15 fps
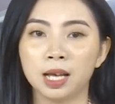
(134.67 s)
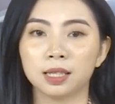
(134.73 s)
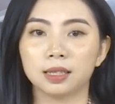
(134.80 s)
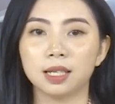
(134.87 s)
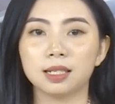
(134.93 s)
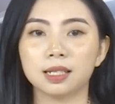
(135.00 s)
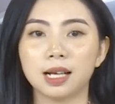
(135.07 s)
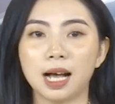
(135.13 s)

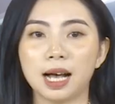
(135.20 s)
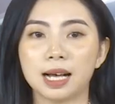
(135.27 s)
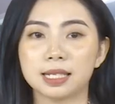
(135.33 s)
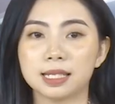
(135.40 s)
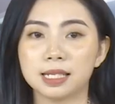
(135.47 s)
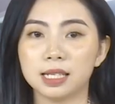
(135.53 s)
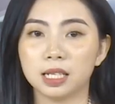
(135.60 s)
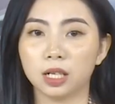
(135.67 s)
Tất cả
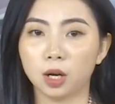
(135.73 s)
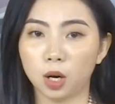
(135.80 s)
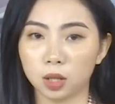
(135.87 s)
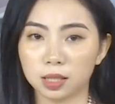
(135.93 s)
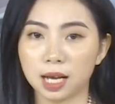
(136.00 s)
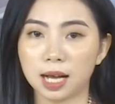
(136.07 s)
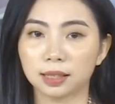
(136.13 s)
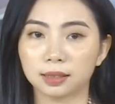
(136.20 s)
chỉ gọn
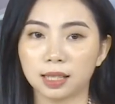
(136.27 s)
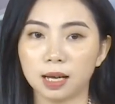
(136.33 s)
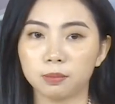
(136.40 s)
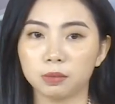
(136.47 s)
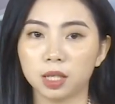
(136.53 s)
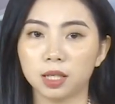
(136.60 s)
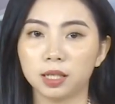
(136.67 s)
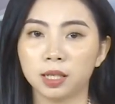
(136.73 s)
gàng tạm
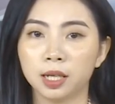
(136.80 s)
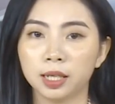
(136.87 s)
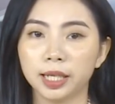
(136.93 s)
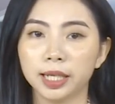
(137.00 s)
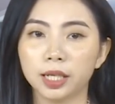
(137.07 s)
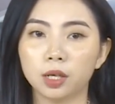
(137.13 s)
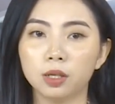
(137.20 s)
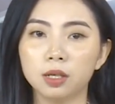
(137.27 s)
thời khi
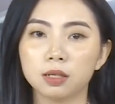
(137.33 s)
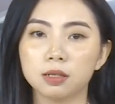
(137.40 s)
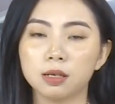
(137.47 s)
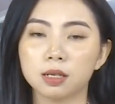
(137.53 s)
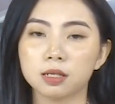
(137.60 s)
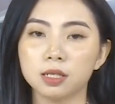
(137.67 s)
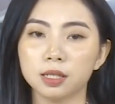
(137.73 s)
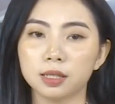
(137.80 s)
có lực
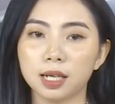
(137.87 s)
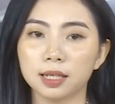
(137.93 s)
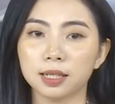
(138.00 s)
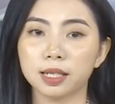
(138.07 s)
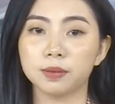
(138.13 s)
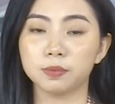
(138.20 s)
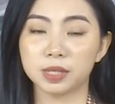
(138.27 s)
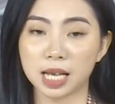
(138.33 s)
lượng chức năng
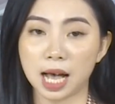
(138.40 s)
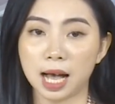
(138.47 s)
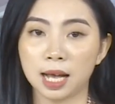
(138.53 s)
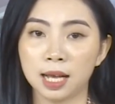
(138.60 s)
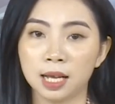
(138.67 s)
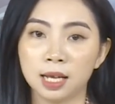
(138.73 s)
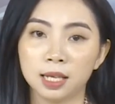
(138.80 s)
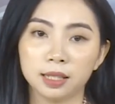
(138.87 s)
kiểm tra.
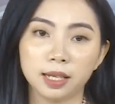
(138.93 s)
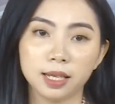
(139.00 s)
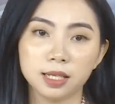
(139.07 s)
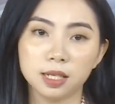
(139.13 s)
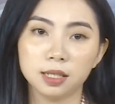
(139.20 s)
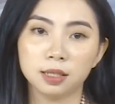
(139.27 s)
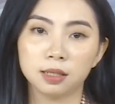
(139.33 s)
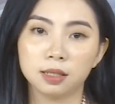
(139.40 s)
Thế
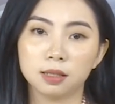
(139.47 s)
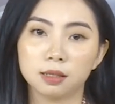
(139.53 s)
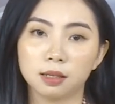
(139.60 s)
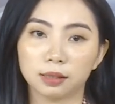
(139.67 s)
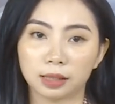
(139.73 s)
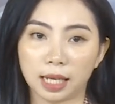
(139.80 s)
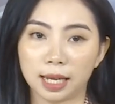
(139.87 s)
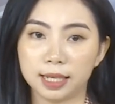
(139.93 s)
nhưng lực
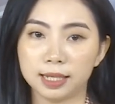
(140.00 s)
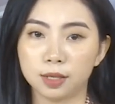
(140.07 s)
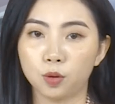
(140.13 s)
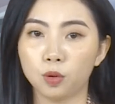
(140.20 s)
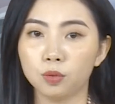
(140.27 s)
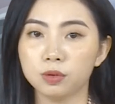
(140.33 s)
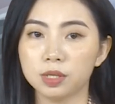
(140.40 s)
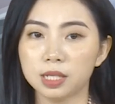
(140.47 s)
lượng này
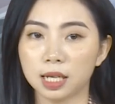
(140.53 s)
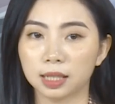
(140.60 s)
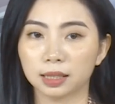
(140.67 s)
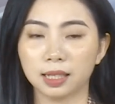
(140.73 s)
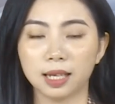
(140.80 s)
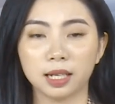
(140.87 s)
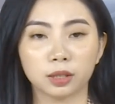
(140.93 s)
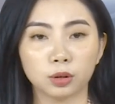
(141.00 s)
cũng chẳng
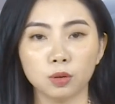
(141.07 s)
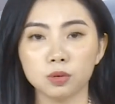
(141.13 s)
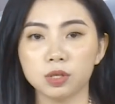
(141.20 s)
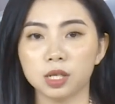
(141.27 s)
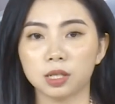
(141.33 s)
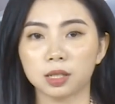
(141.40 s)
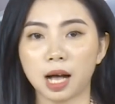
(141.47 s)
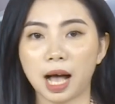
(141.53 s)
thể túc
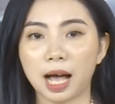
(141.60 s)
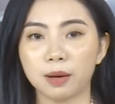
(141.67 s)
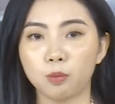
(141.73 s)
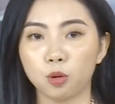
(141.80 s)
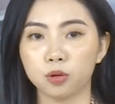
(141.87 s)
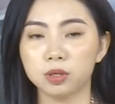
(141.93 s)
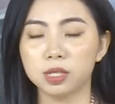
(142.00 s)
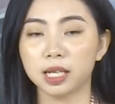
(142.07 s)
trực
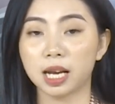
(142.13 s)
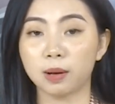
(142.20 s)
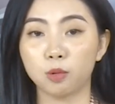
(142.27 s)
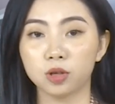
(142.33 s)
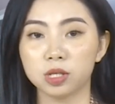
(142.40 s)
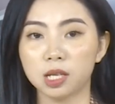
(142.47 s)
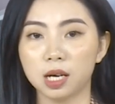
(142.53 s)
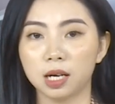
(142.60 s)
24 trên
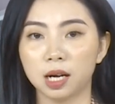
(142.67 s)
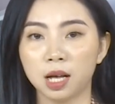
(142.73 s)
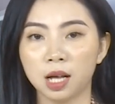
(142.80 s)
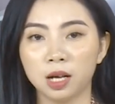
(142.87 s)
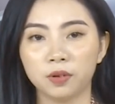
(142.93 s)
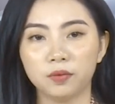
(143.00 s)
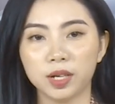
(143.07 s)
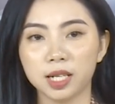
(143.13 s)
24 giờ,
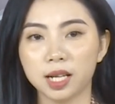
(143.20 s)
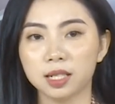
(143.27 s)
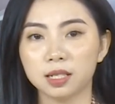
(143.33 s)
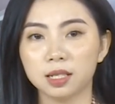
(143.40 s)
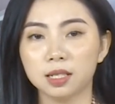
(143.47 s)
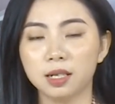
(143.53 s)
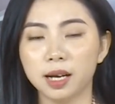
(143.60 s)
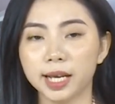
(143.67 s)
vậy nên
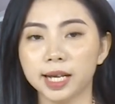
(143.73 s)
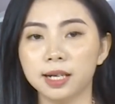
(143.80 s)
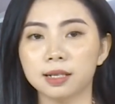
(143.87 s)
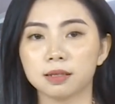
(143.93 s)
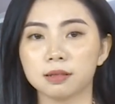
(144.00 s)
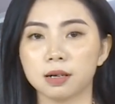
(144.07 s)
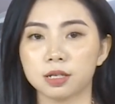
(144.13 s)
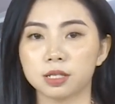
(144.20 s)
cứ hễ lực
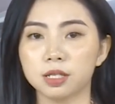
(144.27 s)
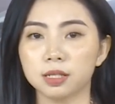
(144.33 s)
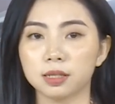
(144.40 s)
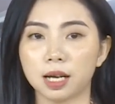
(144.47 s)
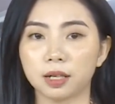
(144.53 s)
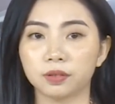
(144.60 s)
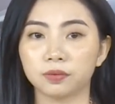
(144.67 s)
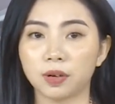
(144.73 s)
lượng chức
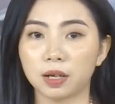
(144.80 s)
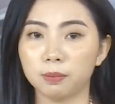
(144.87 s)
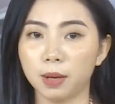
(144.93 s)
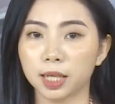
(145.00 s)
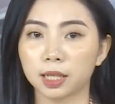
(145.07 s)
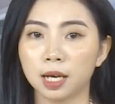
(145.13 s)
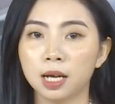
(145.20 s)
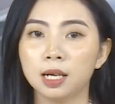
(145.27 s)
năng vắng mặt
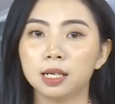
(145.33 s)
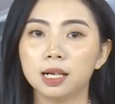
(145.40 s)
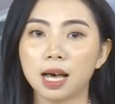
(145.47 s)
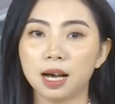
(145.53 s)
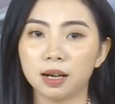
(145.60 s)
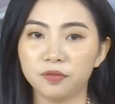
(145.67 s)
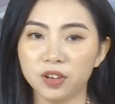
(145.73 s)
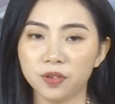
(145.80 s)

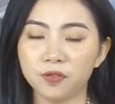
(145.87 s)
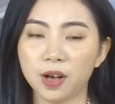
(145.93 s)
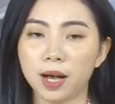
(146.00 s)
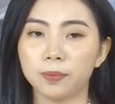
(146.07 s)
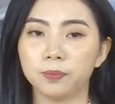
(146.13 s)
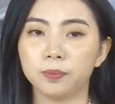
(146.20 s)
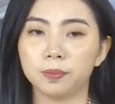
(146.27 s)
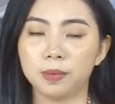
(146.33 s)
là vi phạm
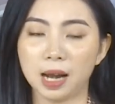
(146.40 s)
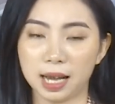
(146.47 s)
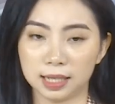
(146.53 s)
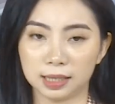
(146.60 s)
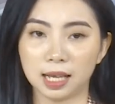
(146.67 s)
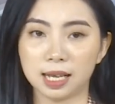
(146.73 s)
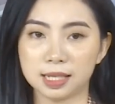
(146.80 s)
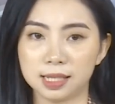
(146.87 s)
lại
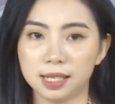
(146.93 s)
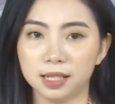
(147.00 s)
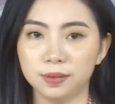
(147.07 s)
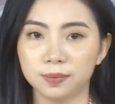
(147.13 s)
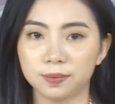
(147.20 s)
tái diễn.